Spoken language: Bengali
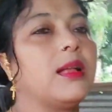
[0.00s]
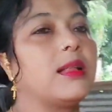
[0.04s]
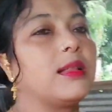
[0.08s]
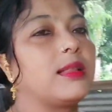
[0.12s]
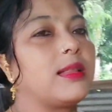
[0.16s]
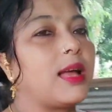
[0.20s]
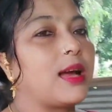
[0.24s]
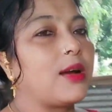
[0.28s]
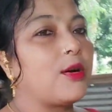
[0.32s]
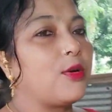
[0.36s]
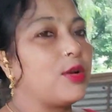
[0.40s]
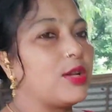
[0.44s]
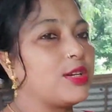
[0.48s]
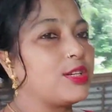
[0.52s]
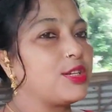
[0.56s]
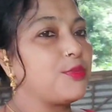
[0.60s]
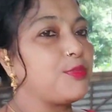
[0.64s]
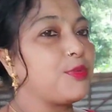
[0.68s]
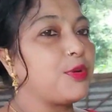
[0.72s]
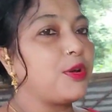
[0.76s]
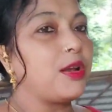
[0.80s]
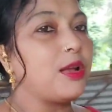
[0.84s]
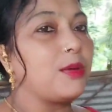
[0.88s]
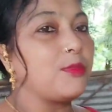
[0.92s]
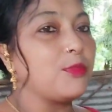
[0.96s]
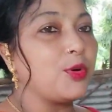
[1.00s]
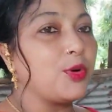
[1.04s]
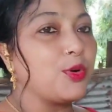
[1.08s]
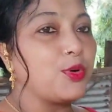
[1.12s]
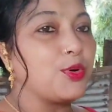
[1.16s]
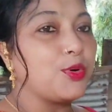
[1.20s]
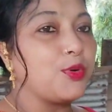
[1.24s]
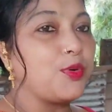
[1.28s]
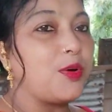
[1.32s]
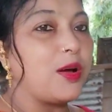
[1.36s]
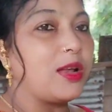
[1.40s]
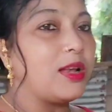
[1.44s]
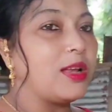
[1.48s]
এসে পড়লাম গরুর
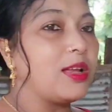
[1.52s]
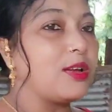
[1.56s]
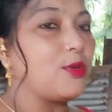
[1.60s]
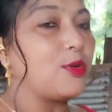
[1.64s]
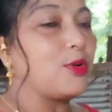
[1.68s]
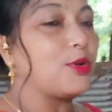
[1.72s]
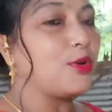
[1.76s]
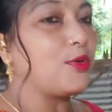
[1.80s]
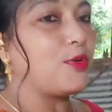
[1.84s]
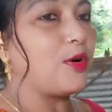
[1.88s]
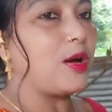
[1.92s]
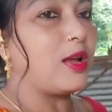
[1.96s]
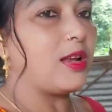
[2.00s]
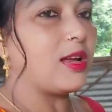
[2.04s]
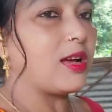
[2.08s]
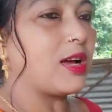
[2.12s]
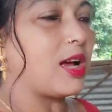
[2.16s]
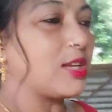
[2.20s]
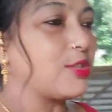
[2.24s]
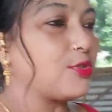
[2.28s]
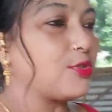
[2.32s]
গোয়ালে গরুর গোয়ালে কাজগুলোকে